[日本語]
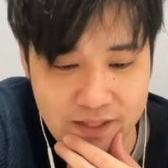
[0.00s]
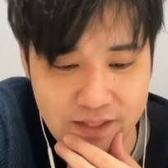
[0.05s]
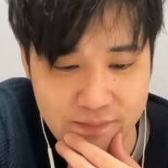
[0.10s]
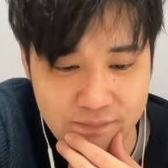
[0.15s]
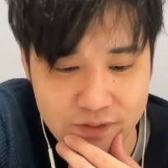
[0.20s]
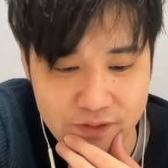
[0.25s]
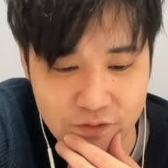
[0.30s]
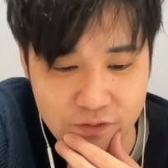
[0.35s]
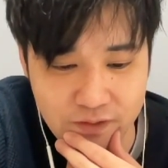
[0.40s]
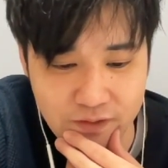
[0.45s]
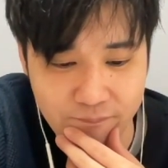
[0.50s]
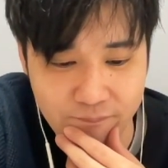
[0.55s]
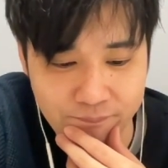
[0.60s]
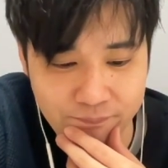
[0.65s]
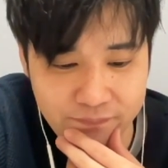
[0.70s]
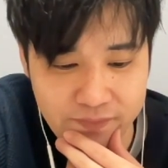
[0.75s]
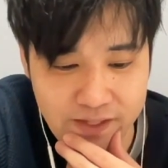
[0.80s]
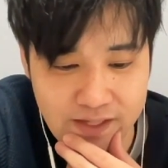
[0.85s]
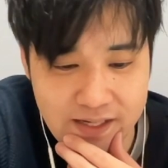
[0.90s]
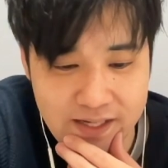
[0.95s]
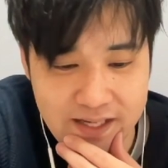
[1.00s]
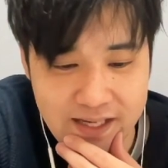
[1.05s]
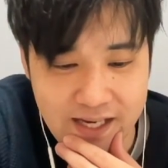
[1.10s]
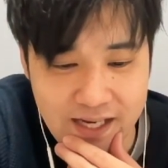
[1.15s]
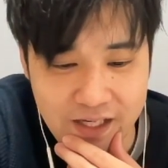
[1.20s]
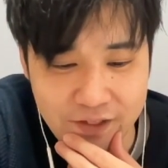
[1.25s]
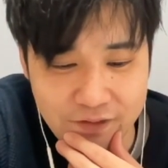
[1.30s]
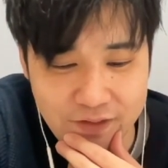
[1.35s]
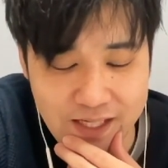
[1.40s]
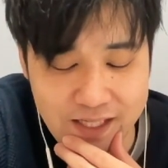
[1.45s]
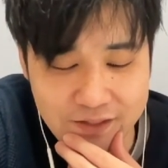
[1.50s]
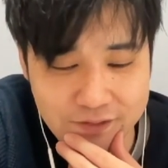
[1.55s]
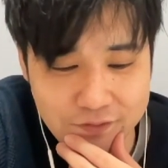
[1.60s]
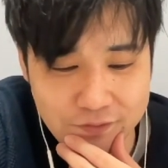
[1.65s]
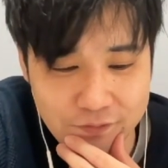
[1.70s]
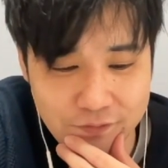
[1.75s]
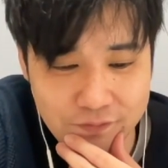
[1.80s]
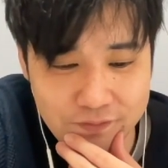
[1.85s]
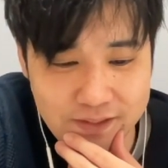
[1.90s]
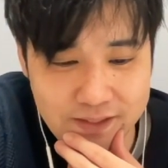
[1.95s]
てみましょう。あの、
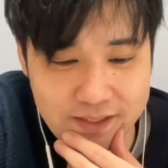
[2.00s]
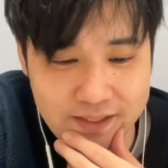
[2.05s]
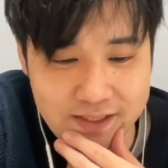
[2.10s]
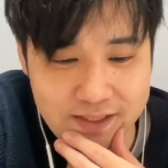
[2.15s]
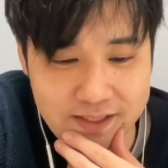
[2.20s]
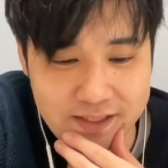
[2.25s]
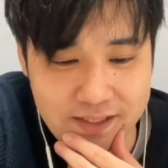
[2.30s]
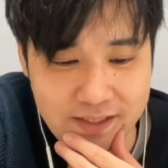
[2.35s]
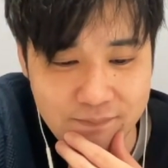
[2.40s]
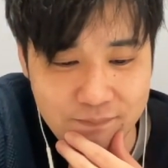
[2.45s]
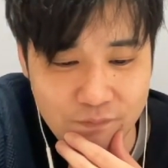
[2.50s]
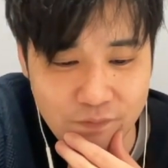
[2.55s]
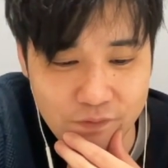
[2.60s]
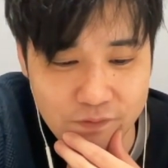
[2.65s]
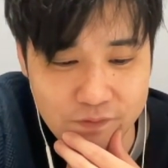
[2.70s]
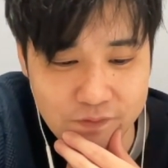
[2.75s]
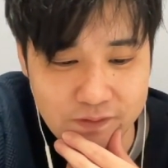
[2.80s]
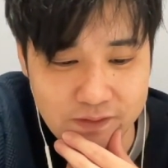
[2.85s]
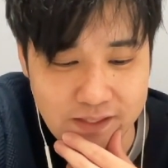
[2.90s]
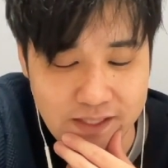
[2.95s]
アトリーにね、も、